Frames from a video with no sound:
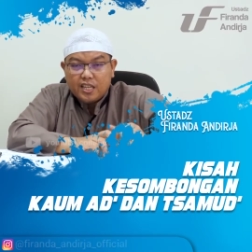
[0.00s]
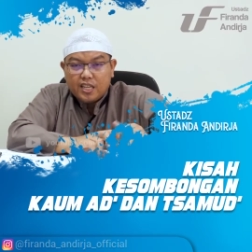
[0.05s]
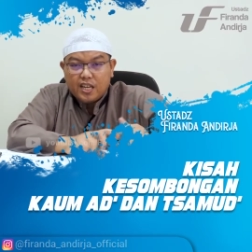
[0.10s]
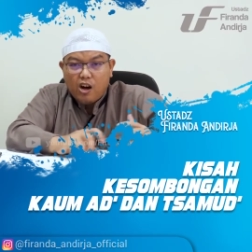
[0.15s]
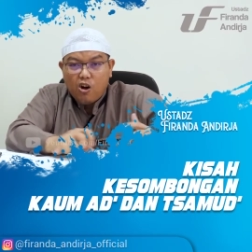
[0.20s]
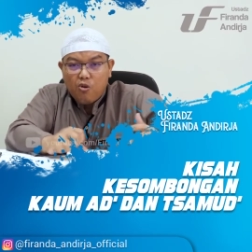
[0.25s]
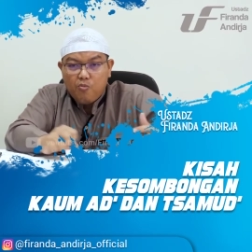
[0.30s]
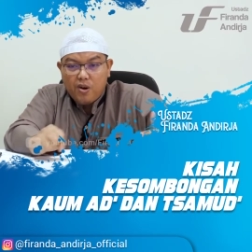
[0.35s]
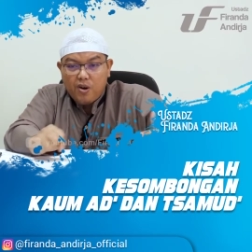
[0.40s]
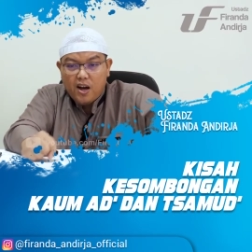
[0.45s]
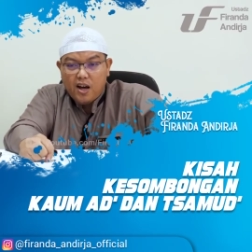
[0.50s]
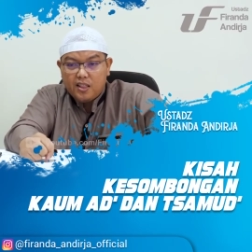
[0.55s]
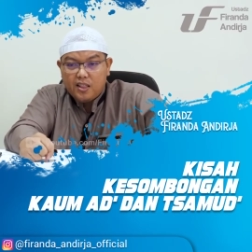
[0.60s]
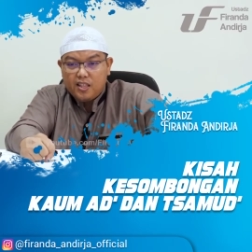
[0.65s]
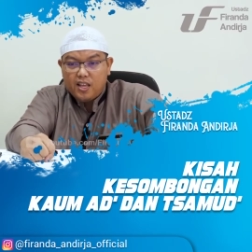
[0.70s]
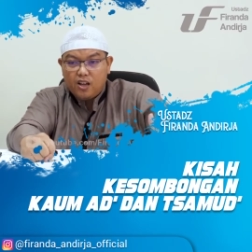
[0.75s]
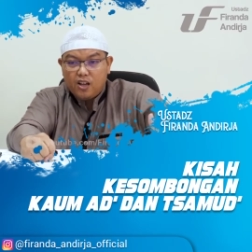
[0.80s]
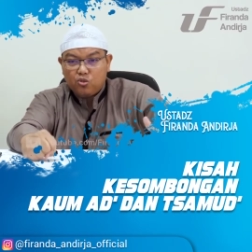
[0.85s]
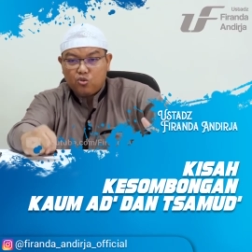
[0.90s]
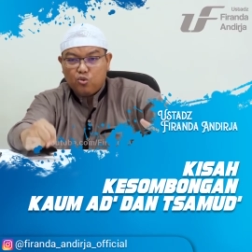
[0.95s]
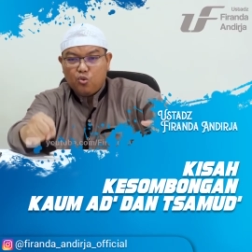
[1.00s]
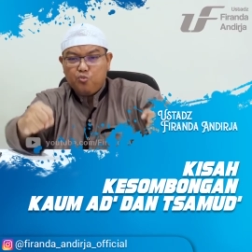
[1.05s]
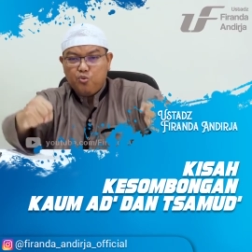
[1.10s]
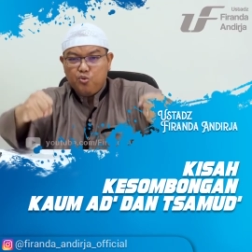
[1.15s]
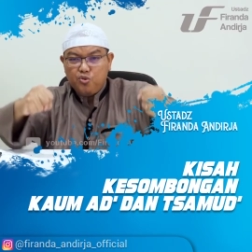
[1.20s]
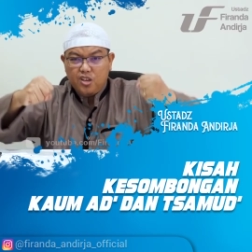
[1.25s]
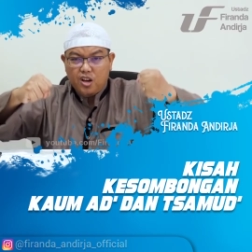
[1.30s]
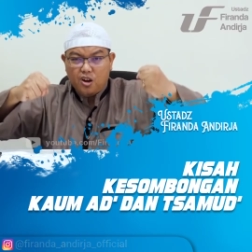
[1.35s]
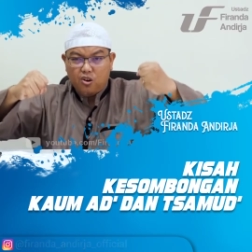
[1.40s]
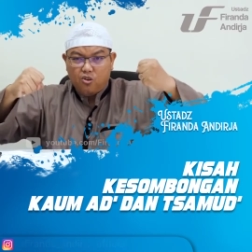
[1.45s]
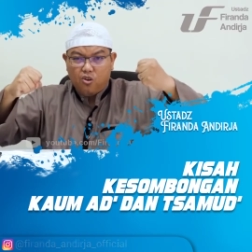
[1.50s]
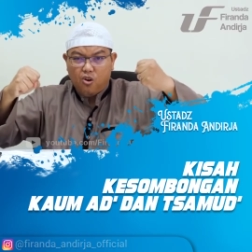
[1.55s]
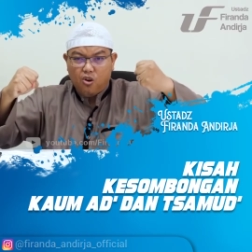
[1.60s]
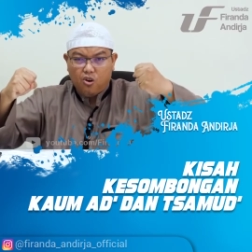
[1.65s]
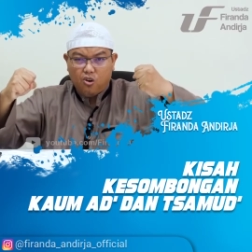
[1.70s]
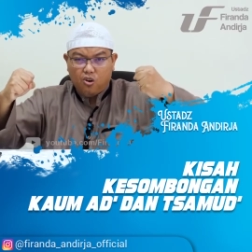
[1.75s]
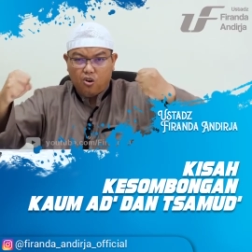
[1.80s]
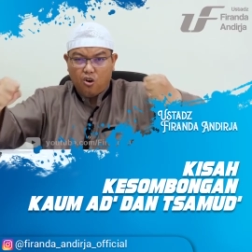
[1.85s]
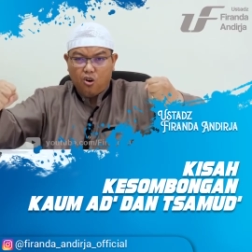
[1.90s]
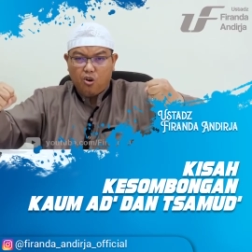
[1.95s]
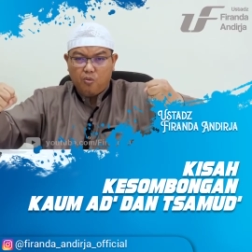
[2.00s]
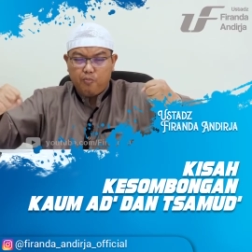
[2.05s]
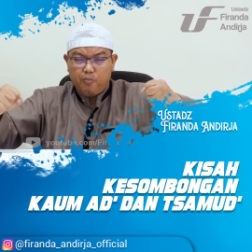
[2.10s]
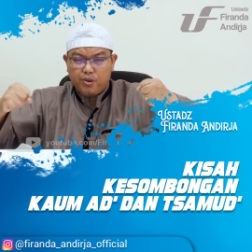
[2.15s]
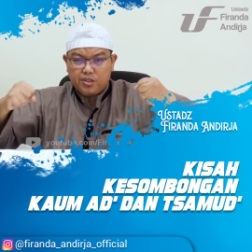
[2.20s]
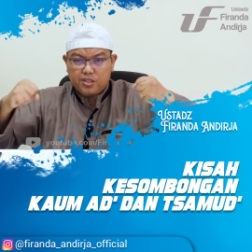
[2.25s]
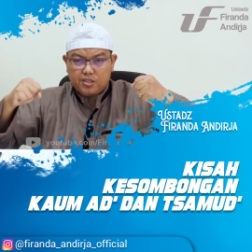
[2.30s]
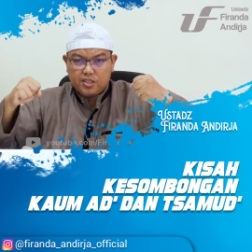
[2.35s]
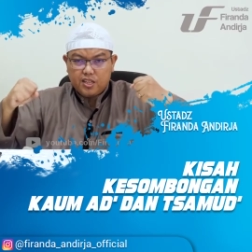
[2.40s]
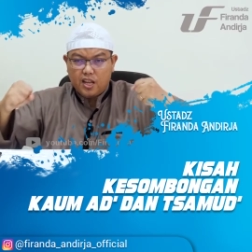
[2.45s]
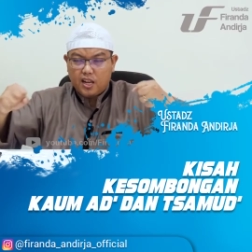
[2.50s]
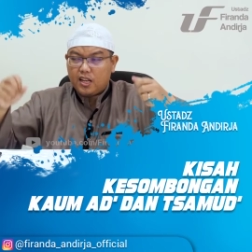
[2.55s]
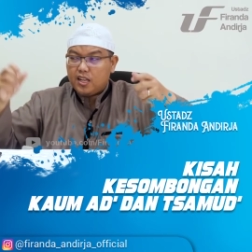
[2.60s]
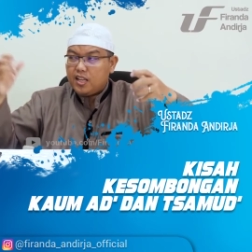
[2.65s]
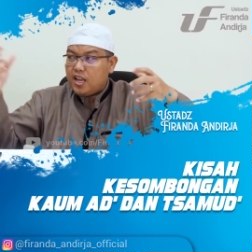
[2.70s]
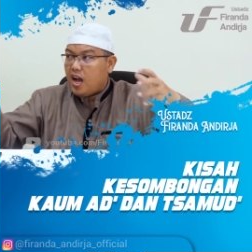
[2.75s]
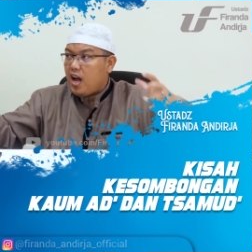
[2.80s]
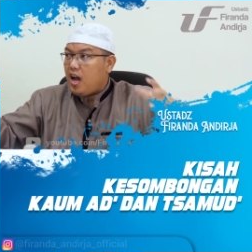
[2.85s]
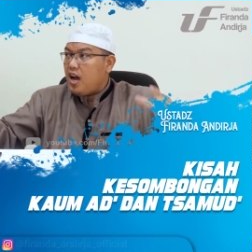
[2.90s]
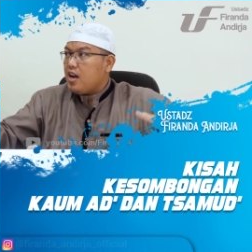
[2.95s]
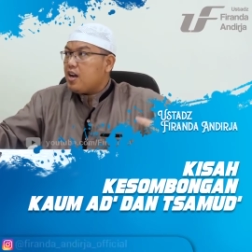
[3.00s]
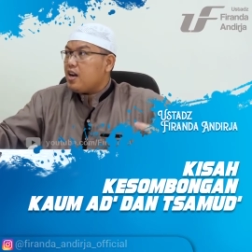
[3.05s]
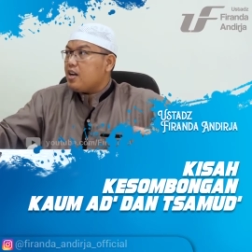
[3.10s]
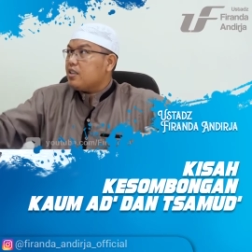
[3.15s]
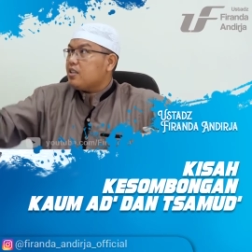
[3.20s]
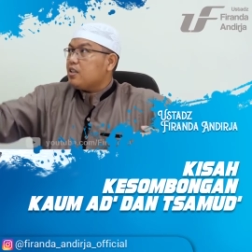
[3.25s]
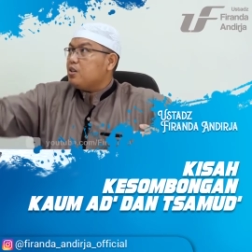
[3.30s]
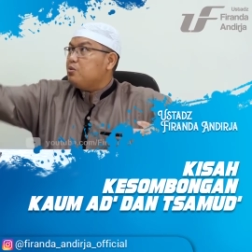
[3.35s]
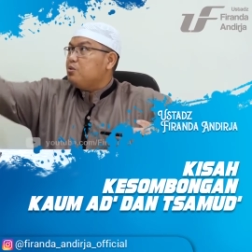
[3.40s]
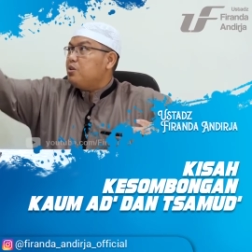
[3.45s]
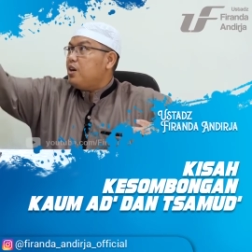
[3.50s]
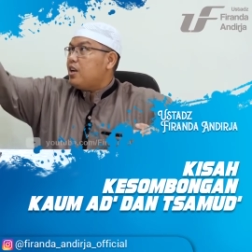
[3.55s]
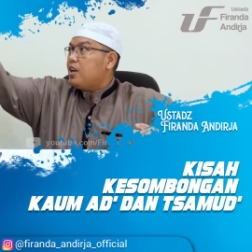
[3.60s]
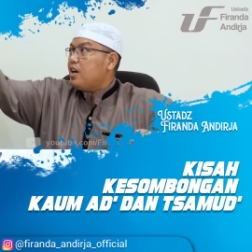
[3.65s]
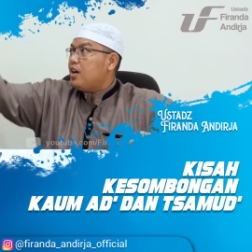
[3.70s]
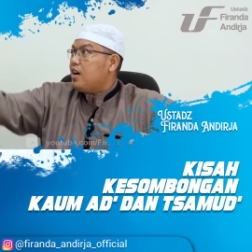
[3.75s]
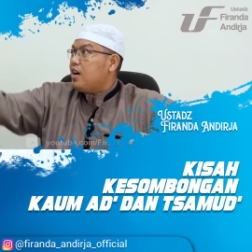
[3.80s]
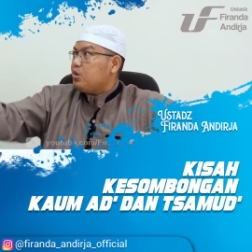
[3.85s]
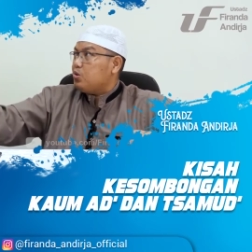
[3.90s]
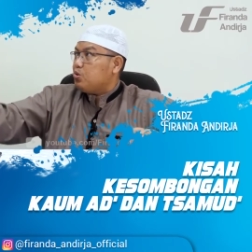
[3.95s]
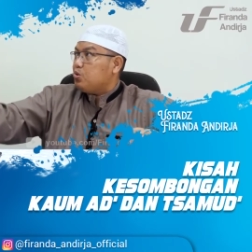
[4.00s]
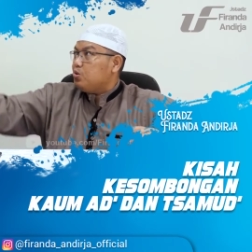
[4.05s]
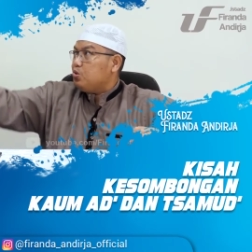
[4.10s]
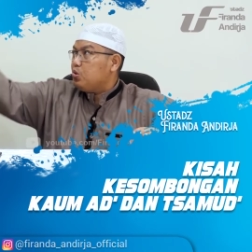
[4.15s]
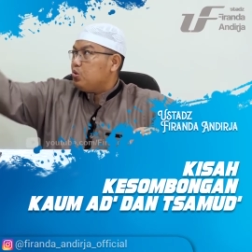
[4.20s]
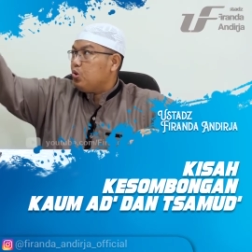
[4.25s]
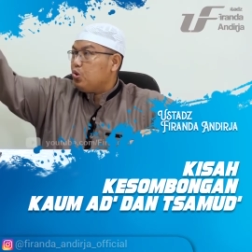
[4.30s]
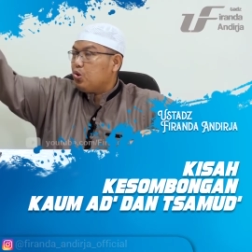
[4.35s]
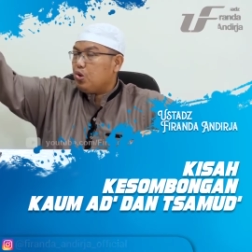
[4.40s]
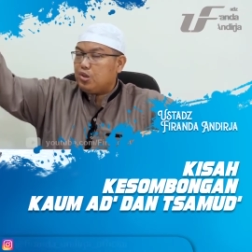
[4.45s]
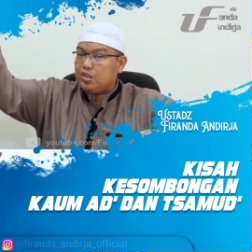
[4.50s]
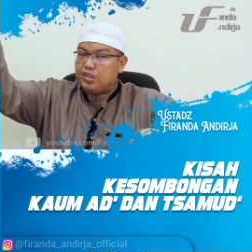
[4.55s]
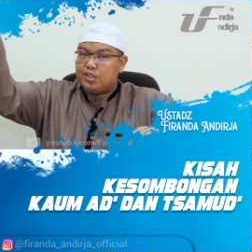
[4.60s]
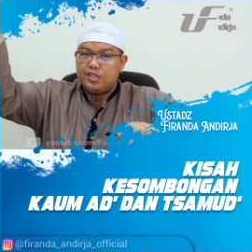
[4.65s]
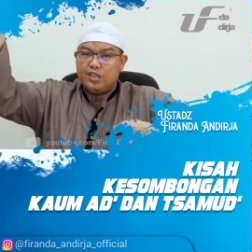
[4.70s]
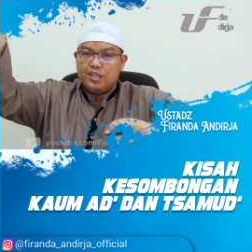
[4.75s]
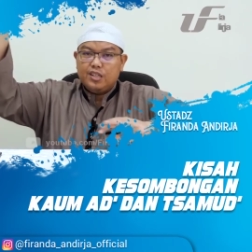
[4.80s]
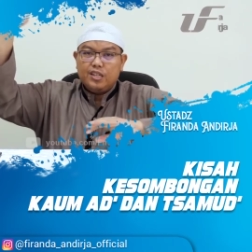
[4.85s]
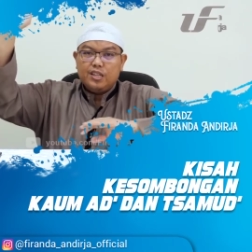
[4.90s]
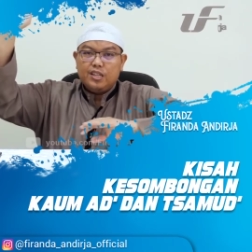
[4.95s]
Kaum Ad yang tubuhnya kokoh besar diangkat ke udara nggak turun-turun.